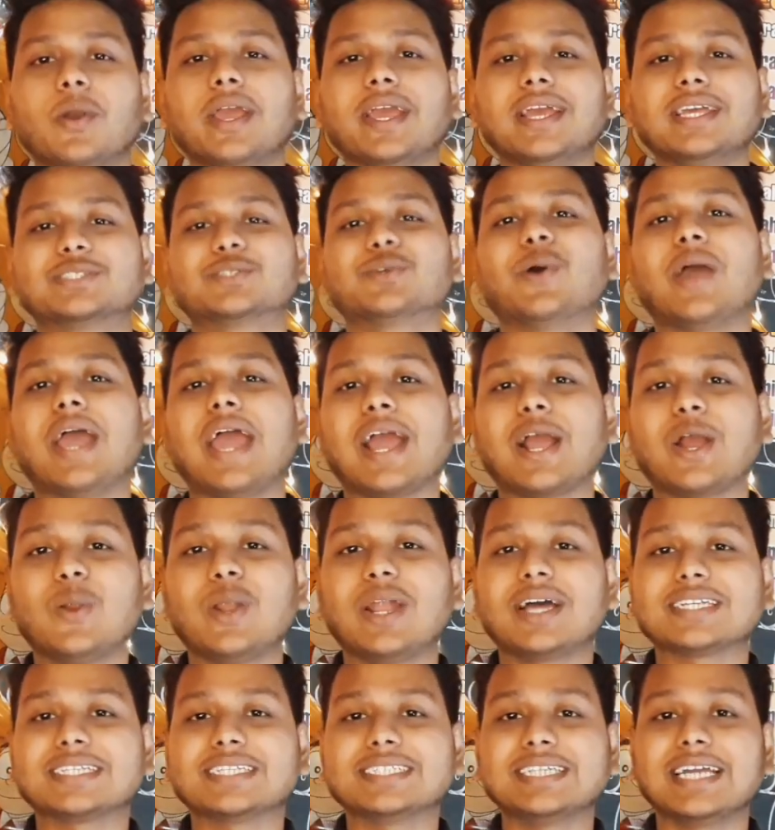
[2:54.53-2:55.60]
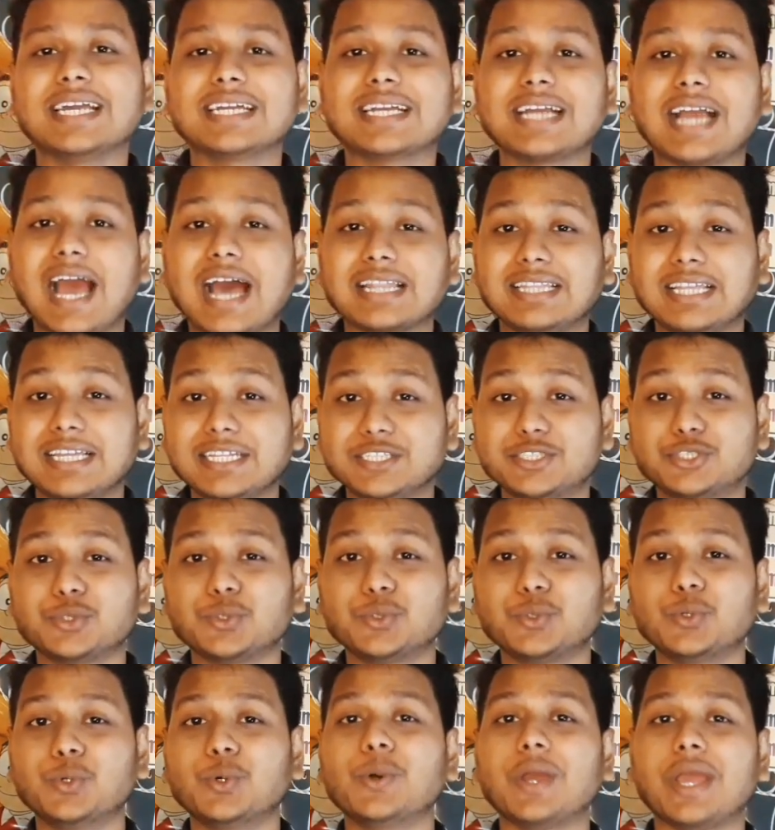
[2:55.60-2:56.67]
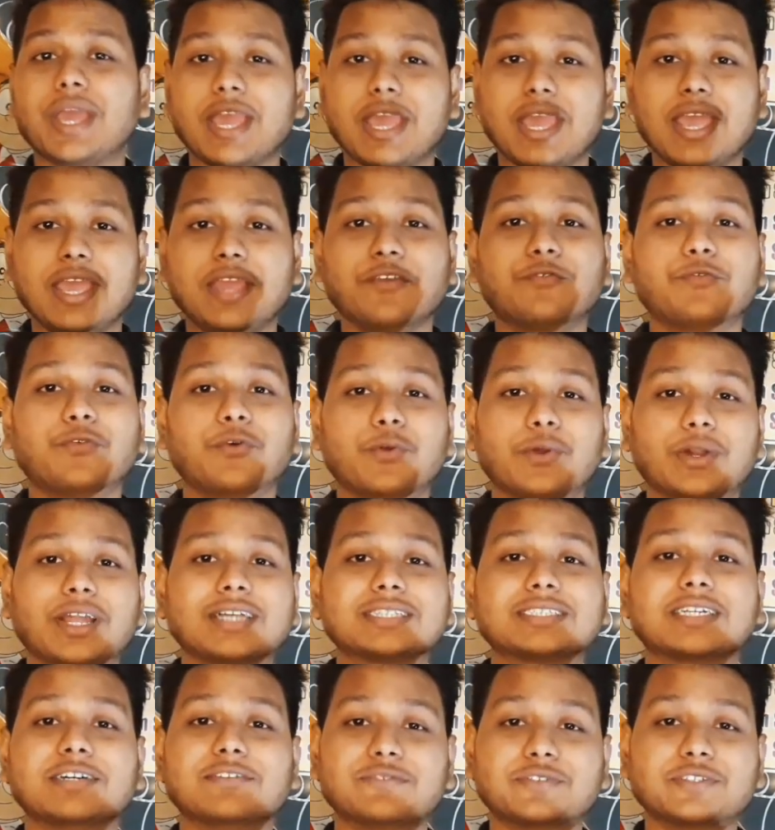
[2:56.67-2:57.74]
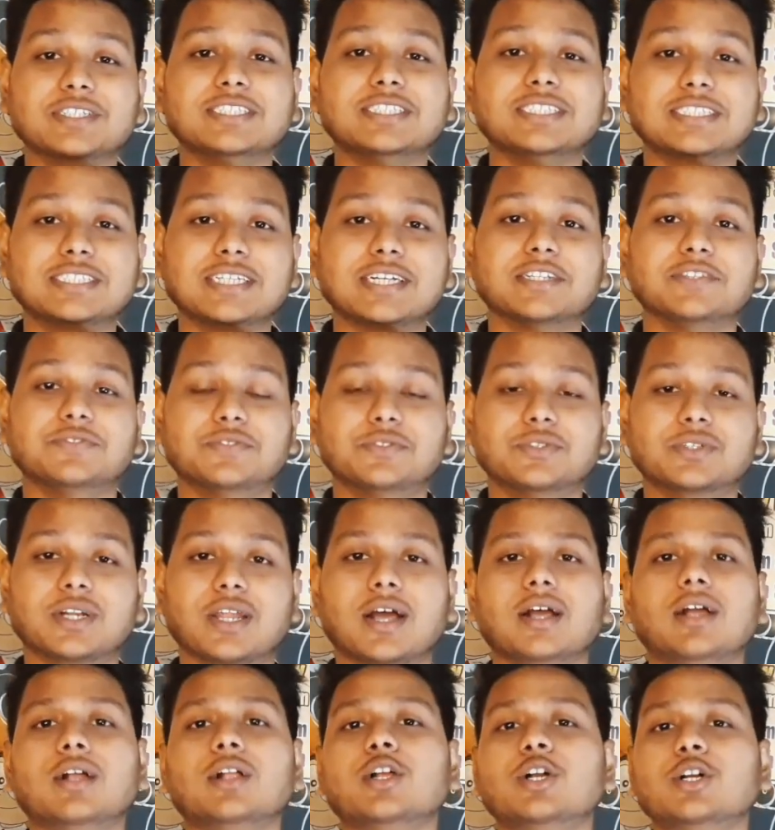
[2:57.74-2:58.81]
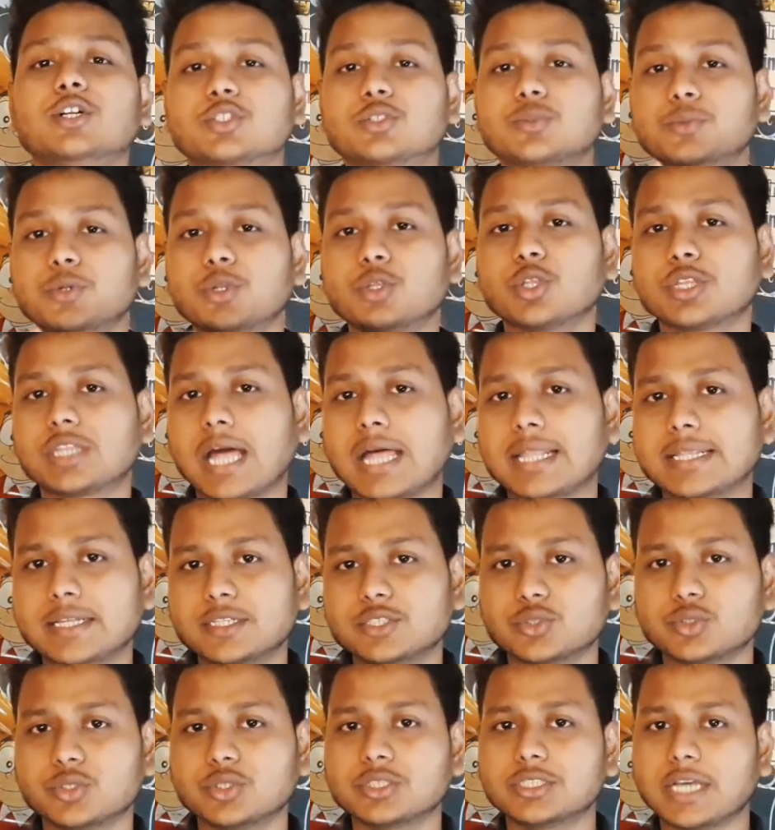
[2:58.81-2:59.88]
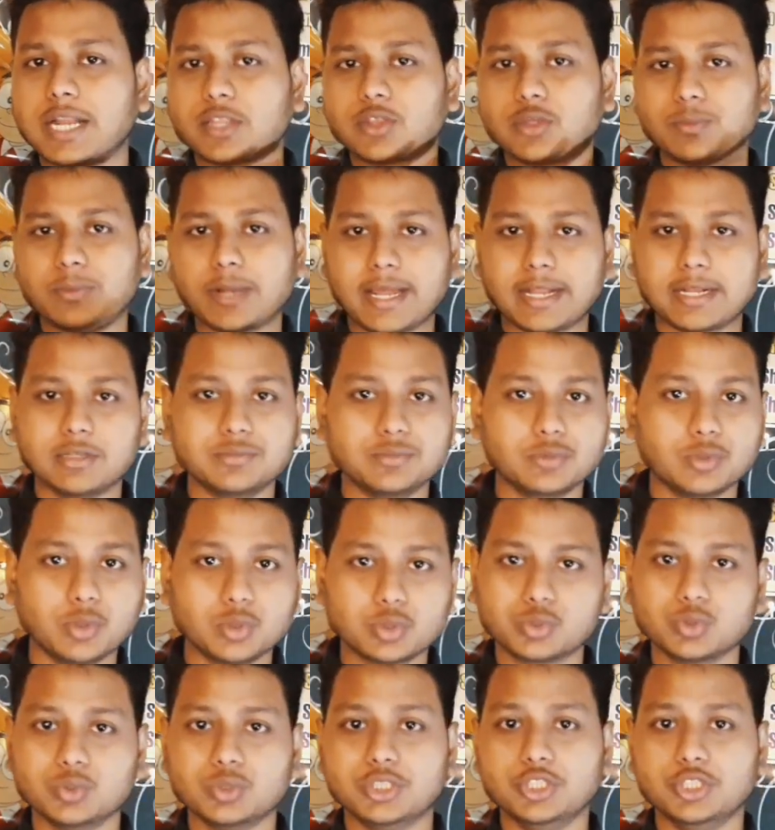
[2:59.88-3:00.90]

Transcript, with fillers: ওকে সো এখন আসা যায় কাদের জন্য এই ফোনটা স্যামসাং জে থার্টি ফোনটা সো মূলত তাদের জন্য যারা তোমরা একদম নতুন